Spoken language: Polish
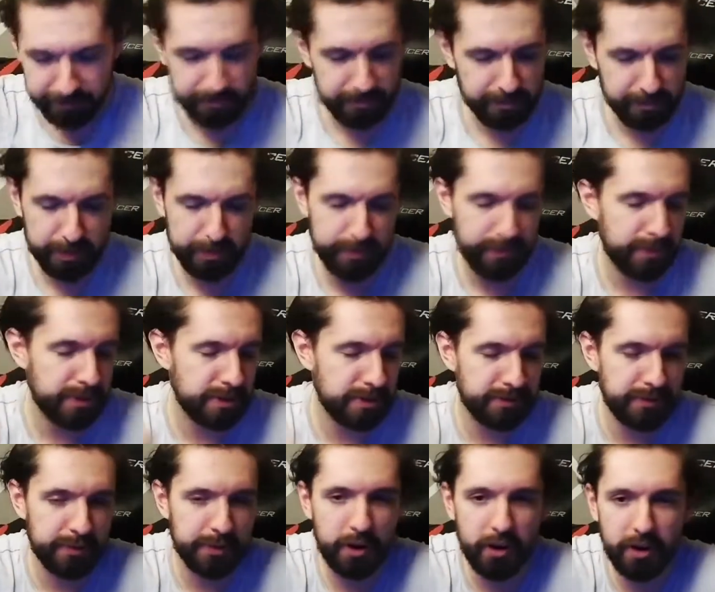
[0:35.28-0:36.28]
po prostu
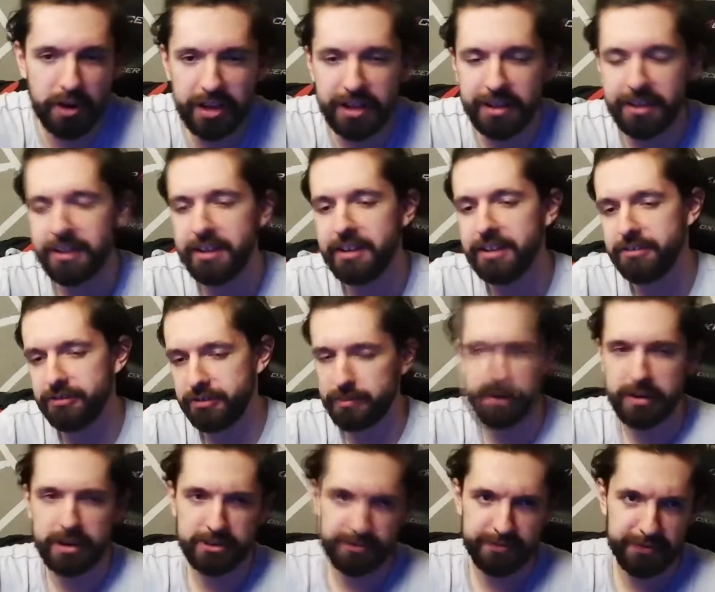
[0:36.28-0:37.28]
wygolę, czy
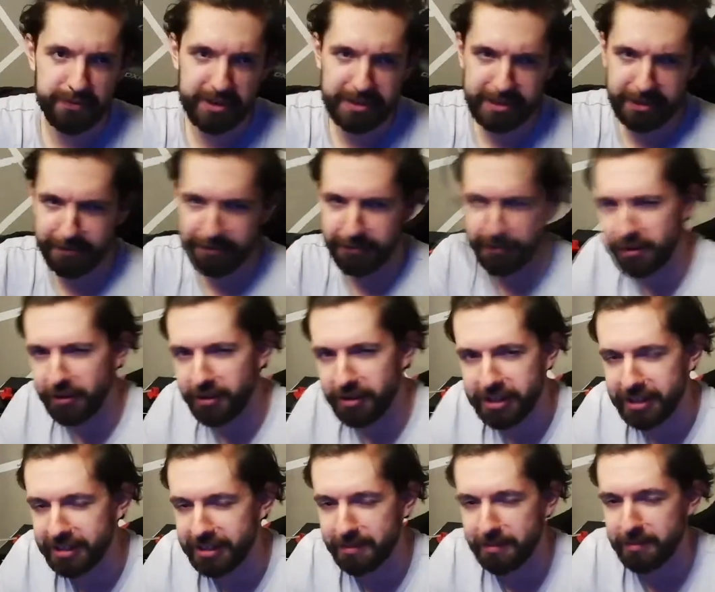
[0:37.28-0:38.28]
tam raczej fryzjer wygoli,
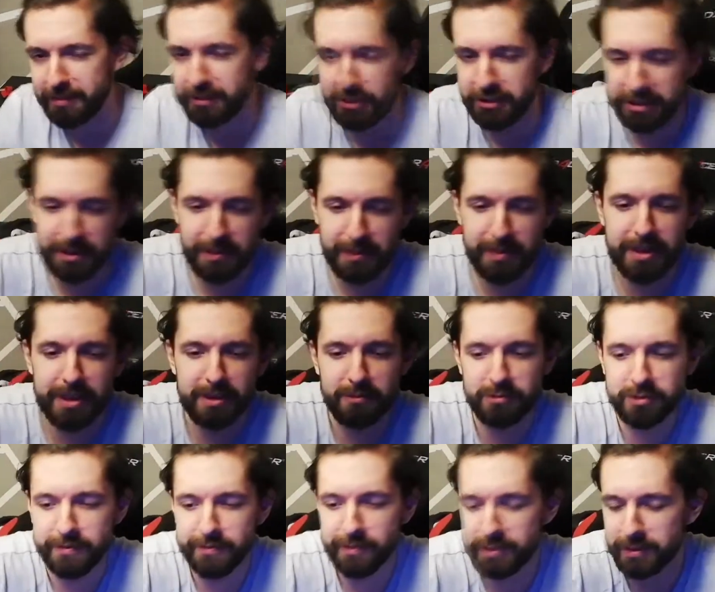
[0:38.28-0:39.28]
ja tam nie będę
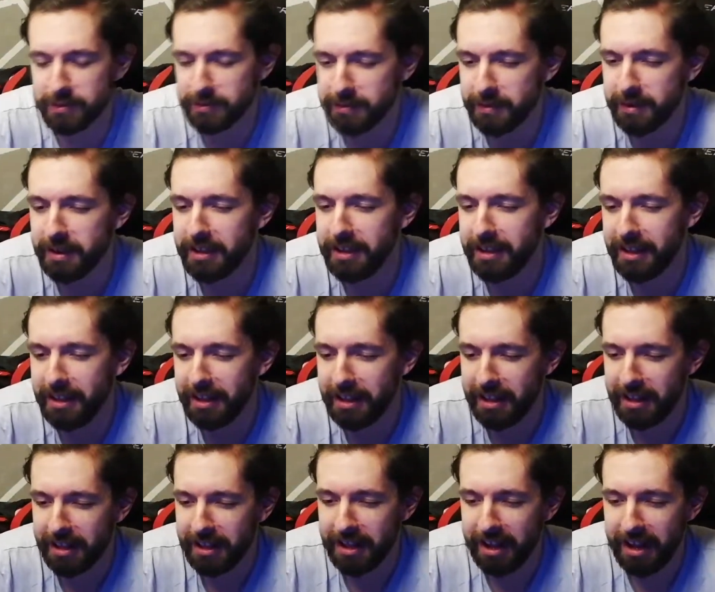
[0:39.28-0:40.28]
ruszał włosów,
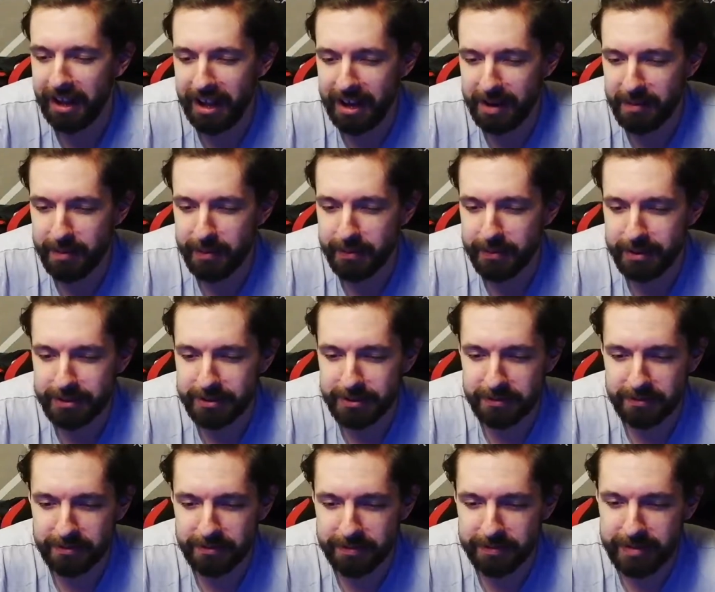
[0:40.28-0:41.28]
ale po
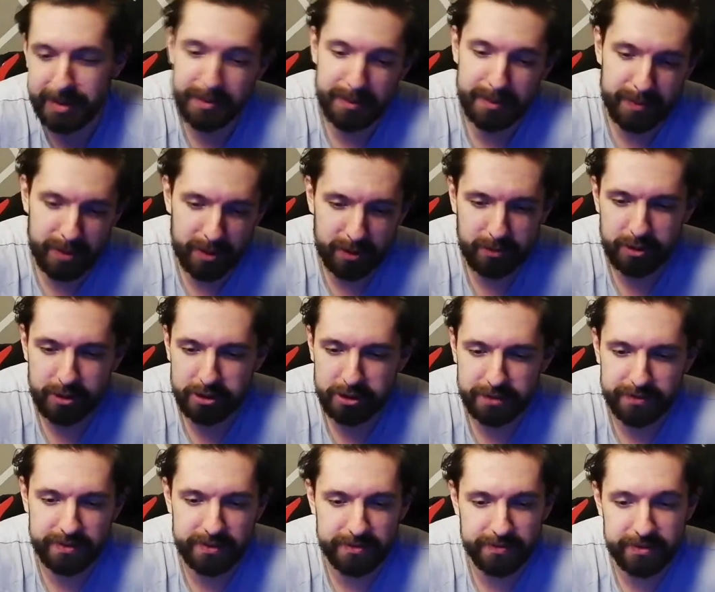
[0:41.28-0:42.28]
prostu w tamtym roku
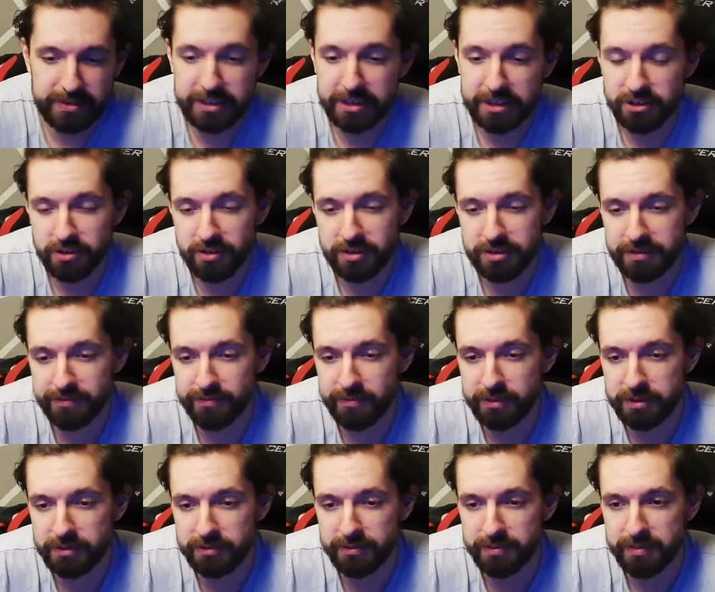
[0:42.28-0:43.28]
jeszcze wystarczająco
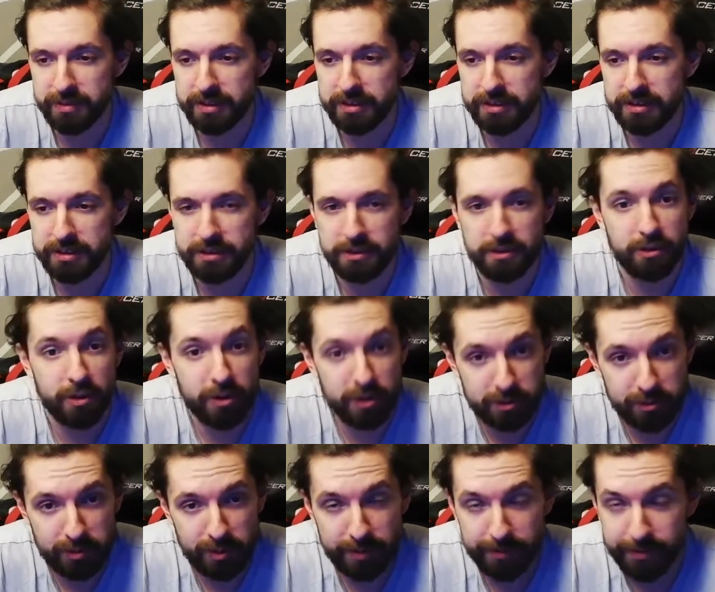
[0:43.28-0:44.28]
włosów mnie nie
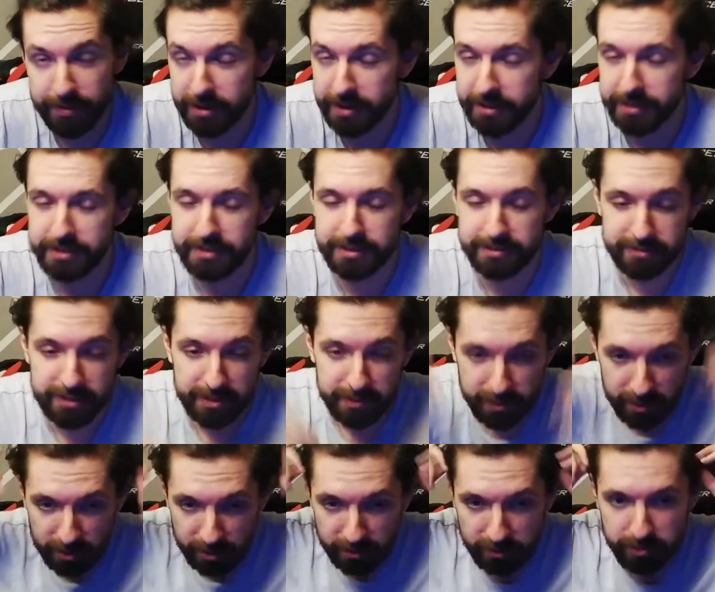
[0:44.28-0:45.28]
urosło, więc w tym
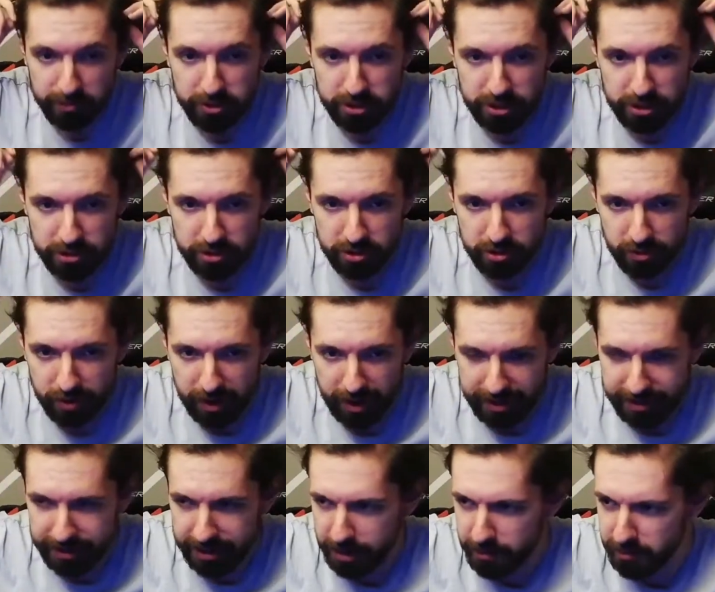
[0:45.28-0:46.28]
roku myślę, że do
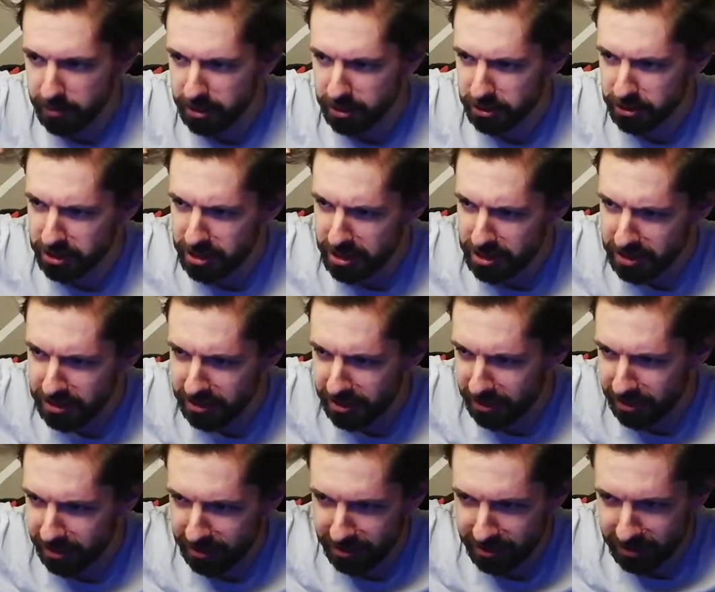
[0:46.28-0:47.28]
lata albo jesieni
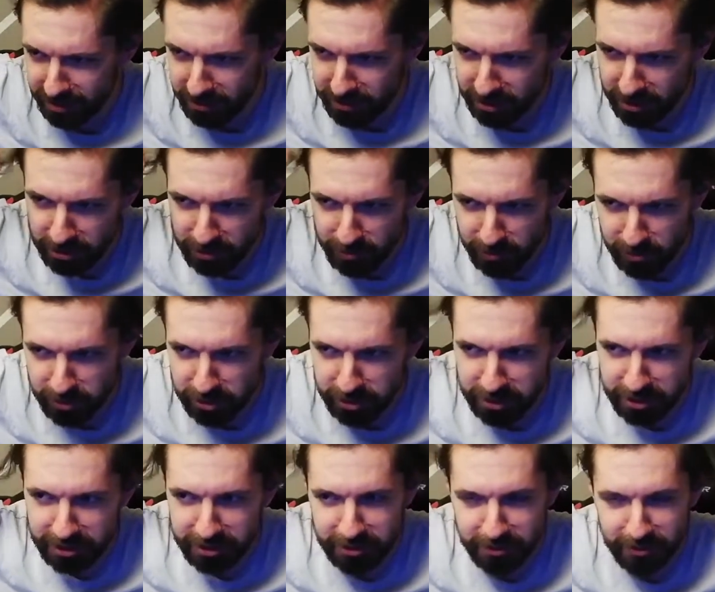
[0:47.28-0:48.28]
te cięć musi
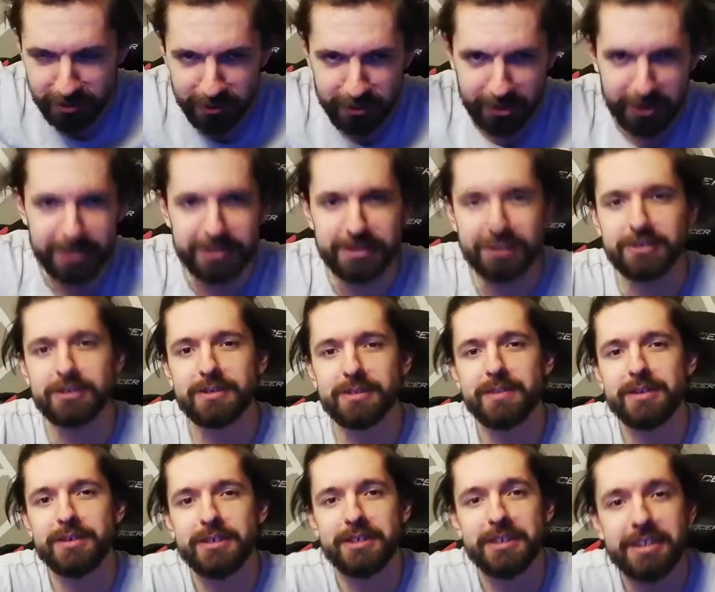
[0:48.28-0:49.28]
jeszcze urosnąć i
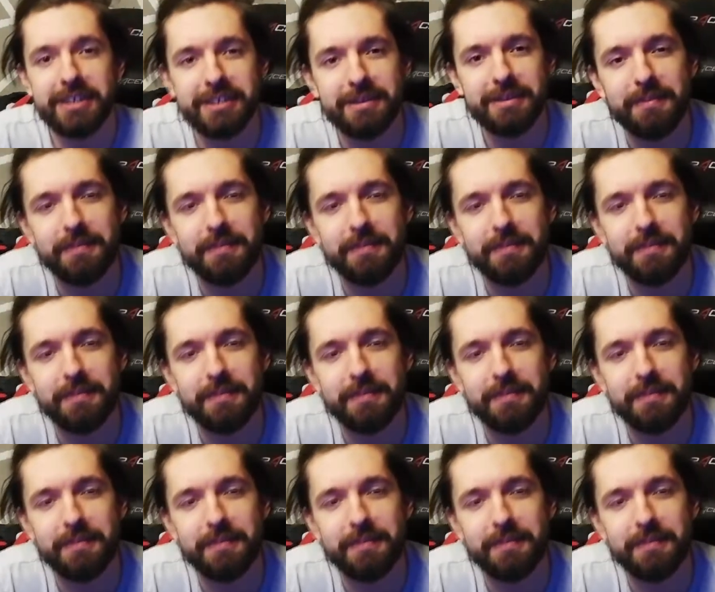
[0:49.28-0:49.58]
będzie git.